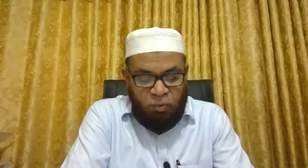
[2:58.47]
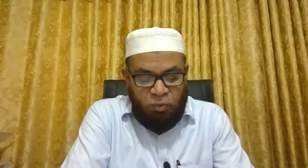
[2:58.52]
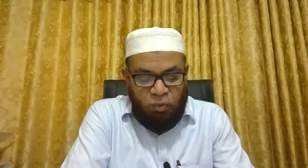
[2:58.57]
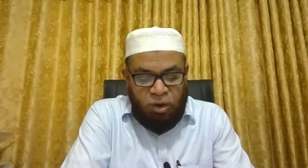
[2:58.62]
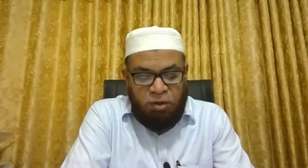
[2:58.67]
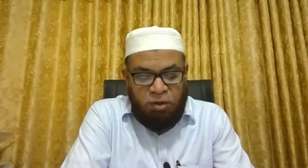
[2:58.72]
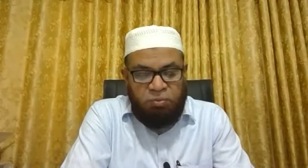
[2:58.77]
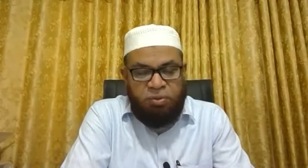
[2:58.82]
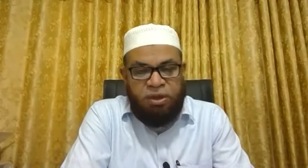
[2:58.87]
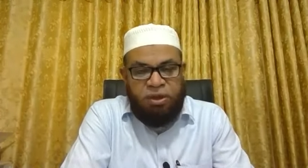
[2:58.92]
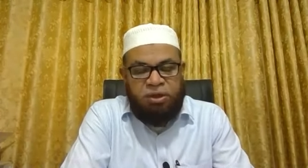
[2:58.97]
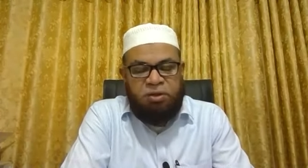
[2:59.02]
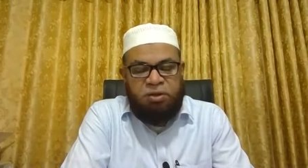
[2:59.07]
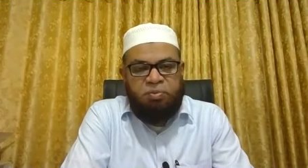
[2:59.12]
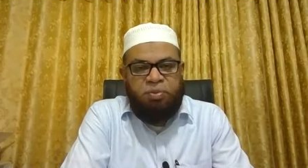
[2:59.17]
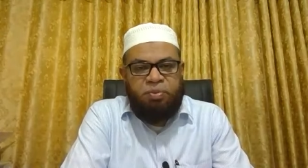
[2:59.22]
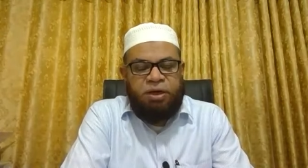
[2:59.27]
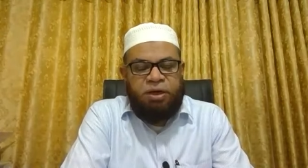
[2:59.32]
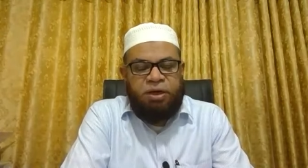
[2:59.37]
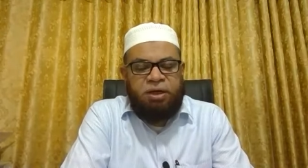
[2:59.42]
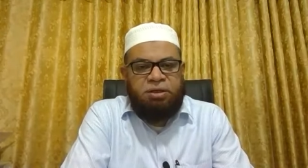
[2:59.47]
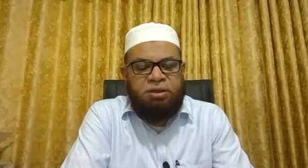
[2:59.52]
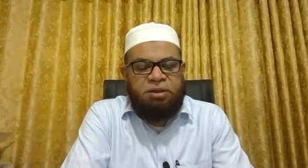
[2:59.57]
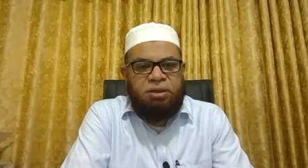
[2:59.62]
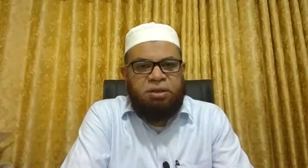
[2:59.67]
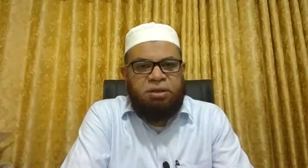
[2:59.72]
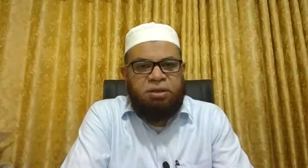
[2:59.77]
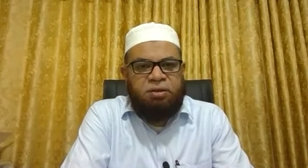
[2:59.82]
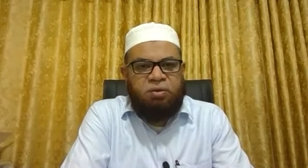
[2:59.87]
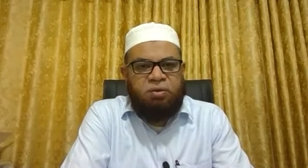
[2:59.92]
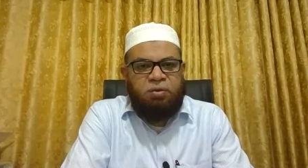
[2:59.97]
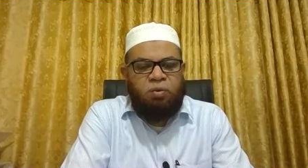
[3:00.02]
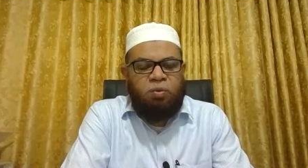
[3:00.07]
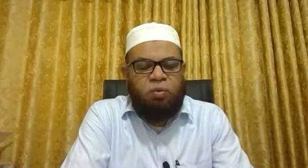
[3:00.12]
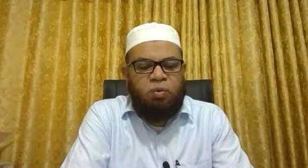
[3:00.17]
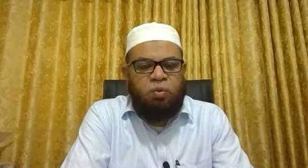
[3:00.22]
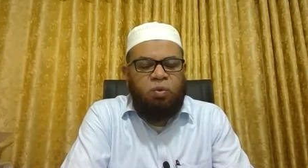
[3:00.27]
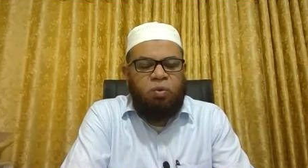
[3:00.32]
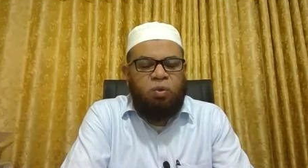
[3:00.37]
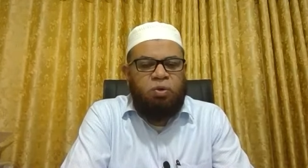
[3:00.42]
வறுமைக்கு பயந்து
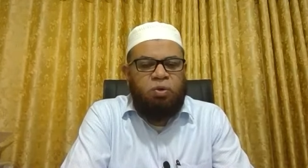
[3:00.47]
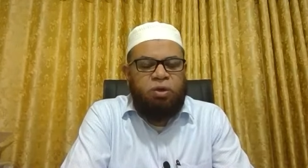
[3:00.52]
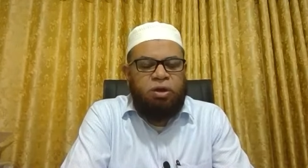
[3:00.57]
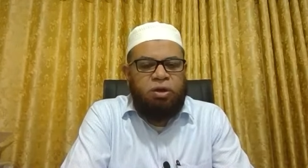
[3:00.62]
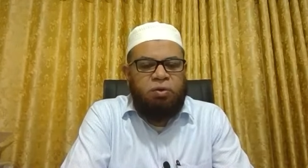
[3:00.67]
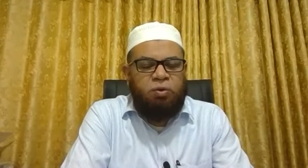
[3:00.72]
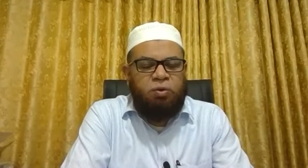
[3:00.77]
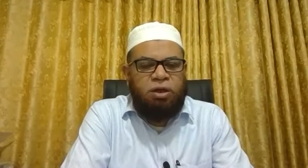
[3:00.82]
உங்களுடைய